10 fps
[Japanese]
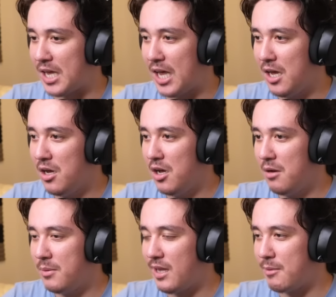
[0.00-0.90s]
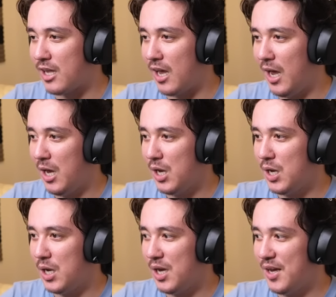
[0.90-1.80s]
て見て見て
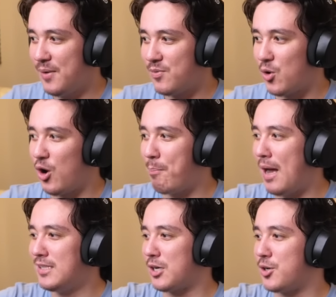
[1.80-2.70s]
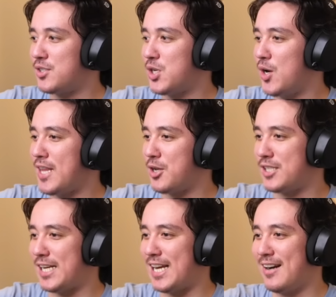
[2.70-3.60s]
このパンダくつろいでる
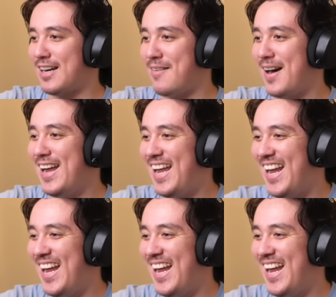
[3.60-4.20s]
しあかわい